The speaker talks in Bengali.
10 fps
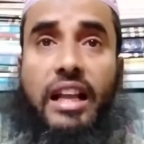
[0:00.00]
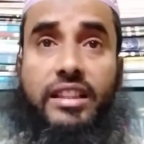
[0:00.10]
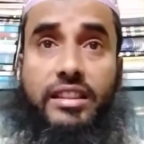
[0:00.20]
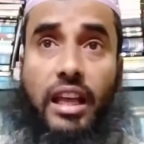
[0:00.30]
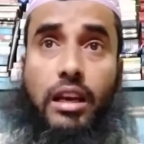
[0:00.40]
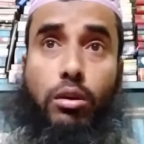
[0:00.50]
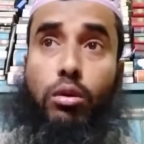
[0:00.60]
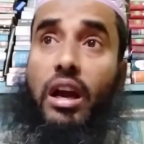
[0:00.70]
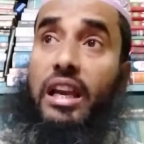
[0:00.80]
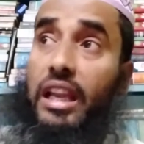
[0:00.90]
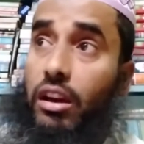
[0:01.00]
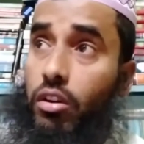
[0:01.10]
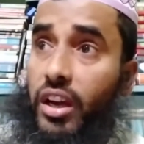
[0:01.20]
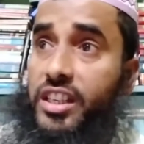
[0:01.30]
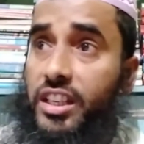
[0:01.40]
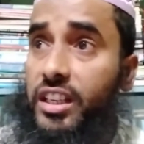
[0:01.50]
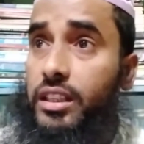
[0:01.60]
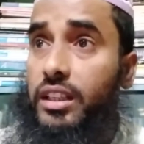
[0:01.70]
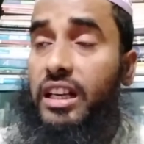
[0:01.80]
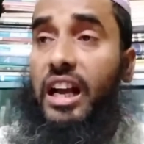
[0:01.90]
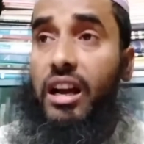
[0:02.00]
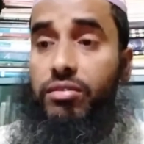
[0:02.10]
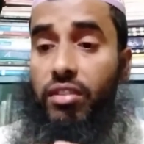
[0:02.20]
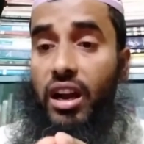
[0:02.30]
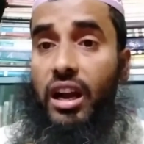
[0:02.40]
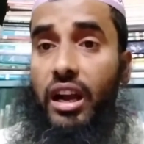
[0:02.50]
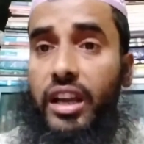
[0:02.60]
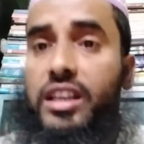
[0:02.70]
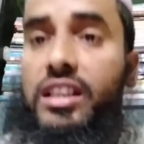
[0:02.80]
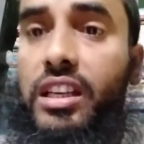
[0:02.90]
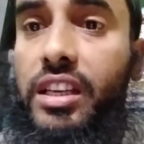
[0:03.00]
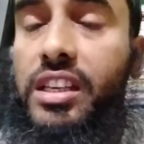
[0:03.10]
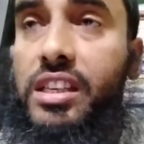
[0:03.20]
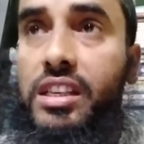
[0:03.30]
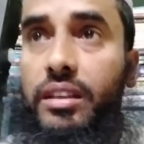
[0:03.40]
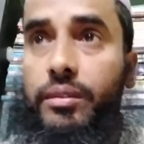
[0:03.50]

আদাল্ল আলাল খাইরে কাফাইলিহি